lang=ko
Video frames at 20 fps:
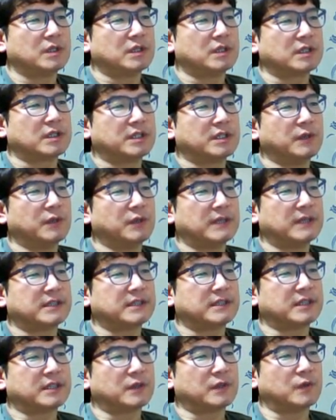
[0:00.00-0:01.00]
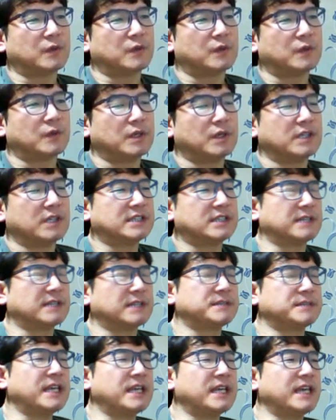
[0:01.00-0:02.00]
키 1 들어가고. 자, 그럼
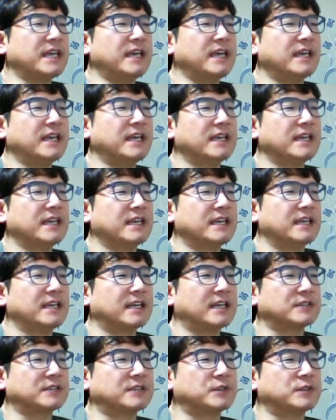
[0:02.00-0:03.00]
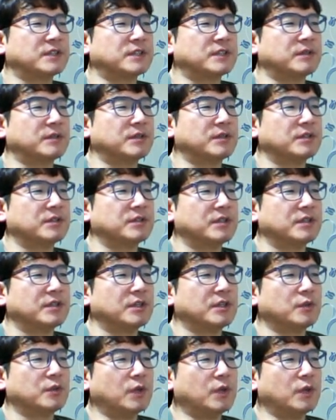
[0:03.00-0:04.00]
세 개 가지고 있는 거.
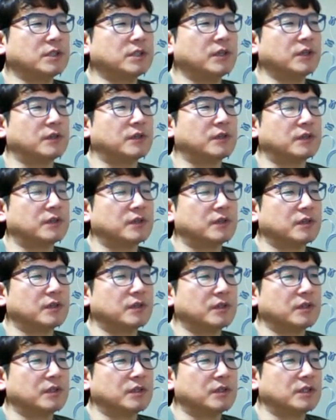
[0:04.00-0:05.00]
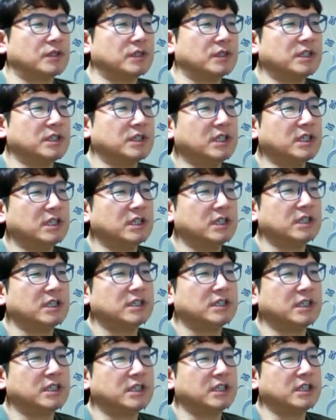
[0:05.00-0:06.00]
똑같아요. E,
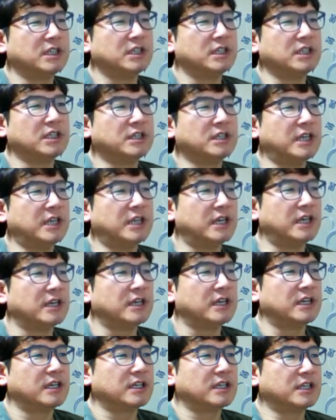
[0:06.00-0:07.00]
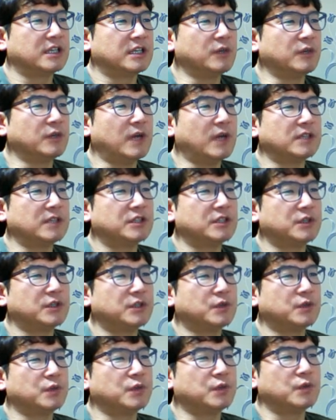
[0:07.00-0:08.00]
D인데 키1,
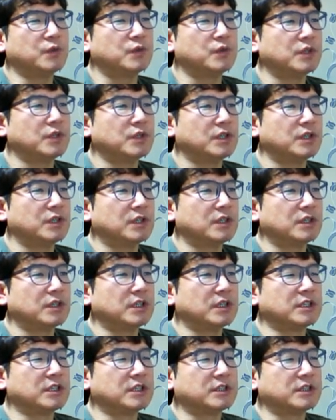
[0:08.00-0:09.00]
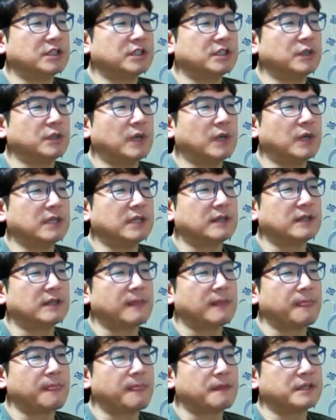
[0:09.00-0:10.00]
키2, 여기는 키1,
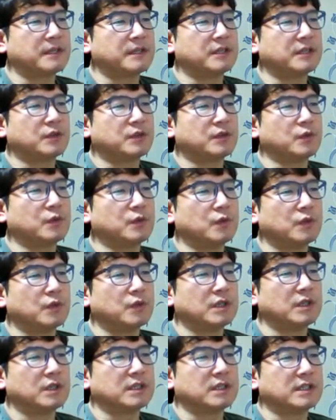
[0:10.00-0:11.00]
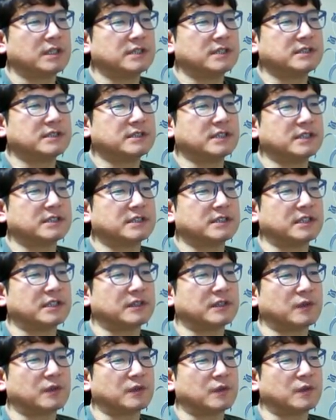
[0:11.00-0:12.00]
키2, 키3가 들어가는
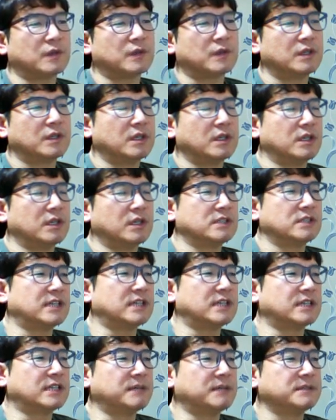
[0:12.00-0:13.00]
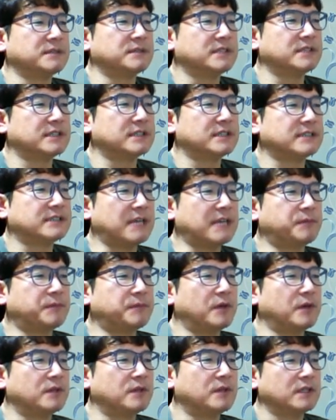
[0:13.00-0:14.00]
거고 자 그 다음에 이제
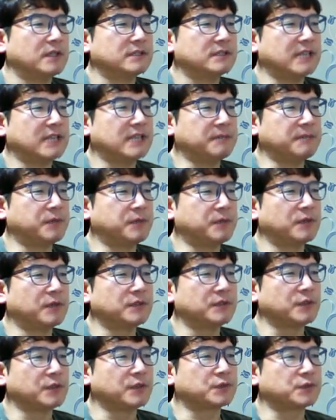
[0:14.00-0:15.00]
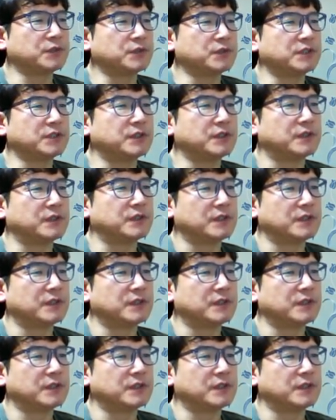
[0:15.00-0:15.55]
사이퍼 사이퍼는 역순이죠